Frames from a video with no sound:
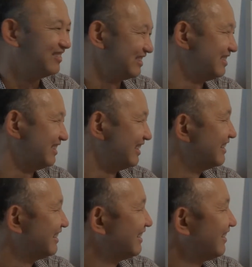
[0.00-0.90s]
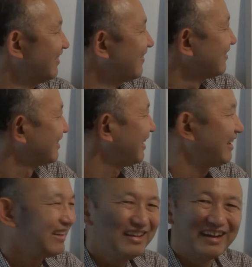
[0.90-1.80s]
面白いね。
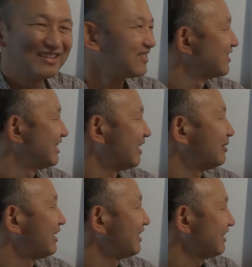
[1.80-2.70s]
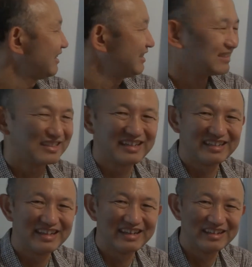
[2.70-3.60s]
で、あの、この山ですか
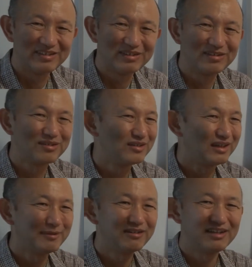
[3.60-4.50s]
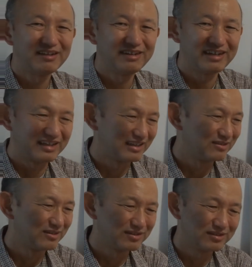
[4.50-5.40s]
らね、あの、ここ山小屋は、あ
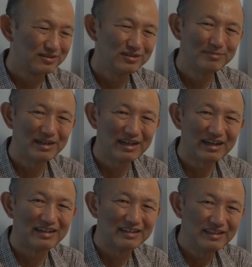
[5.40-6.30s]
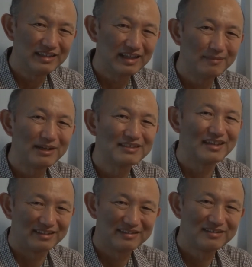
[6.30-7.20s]
の、車が行けま
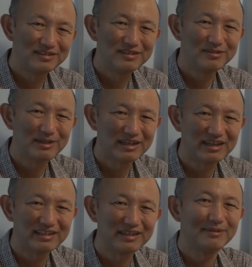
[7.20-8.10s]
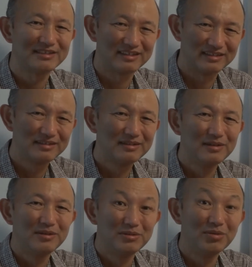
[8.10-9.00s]
せん。車が行けません。
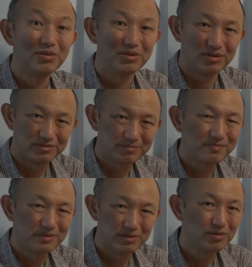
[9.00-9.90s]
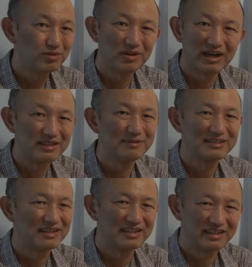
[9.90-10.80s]
道路、道路があり
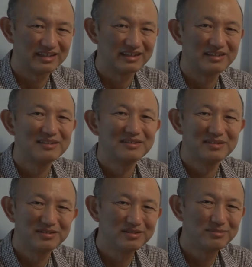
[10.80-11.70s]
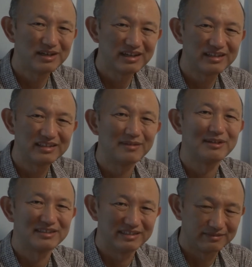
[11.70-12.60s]
ませんから、車が行け
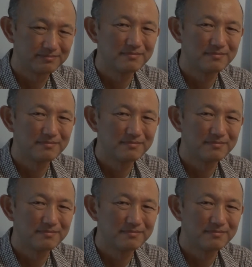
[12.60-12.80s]
ません。